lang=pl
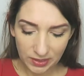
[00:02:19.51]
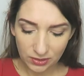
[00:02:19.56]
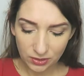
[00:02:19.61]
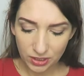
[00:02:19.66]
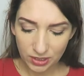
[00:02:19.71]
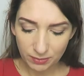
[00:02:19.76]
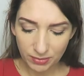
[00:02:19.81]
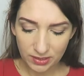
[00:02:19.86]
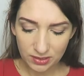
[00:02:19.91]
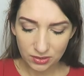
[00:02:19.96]
To
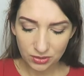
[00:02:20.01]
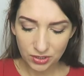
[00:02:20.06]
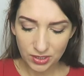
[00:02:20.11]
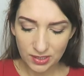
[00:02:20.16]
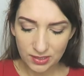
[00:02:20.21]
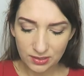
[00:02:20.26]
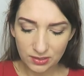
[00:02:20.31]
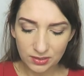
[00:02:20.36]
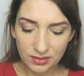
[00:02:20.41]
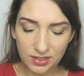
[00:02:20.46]
się bardzo
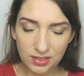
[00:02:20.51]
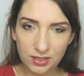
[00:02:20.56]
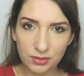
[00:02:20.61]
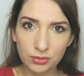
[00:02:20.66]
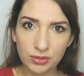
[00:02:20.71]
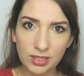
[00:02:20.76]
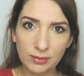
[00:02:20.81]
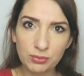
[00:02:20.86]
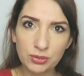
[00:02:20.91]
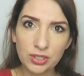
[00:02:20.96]
często zdarza
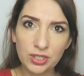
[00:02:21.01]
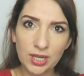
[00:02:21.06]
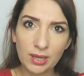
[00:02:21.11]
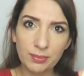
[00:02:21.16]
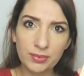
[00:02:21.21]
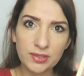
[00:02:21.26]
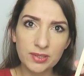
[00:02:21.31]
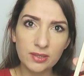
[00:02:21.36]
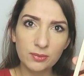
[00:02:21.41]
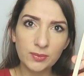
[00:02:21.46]
tutaj przy
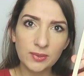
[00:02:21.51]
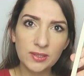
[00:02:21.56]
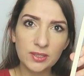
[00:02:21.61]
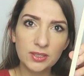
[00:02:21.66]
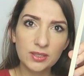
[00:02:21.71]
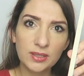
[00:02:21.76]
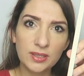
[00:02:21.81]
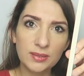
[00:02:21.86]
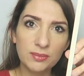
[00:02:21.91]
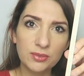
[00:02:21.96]
żabce, moje
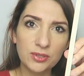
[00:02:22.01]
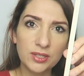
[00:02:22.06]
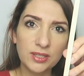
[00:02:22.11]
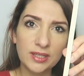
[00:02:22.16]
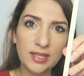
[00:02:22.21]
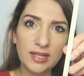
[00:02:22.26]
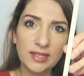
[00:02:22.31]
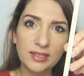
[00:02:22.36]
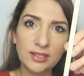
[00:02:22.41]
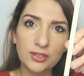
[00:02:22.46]
też nie jest może
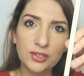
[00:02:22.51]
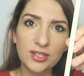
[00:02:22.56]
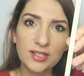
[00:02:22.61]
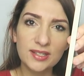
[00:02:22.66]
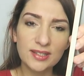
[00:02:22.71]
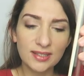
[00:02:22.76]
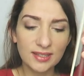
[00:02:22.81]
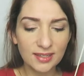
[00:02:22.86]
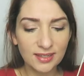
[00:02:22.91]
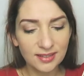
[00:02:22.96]
idealnie
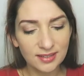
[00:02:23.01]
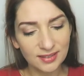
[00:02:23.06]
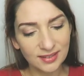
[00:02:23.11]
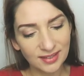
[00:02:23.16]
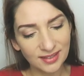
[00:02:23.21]
czyste,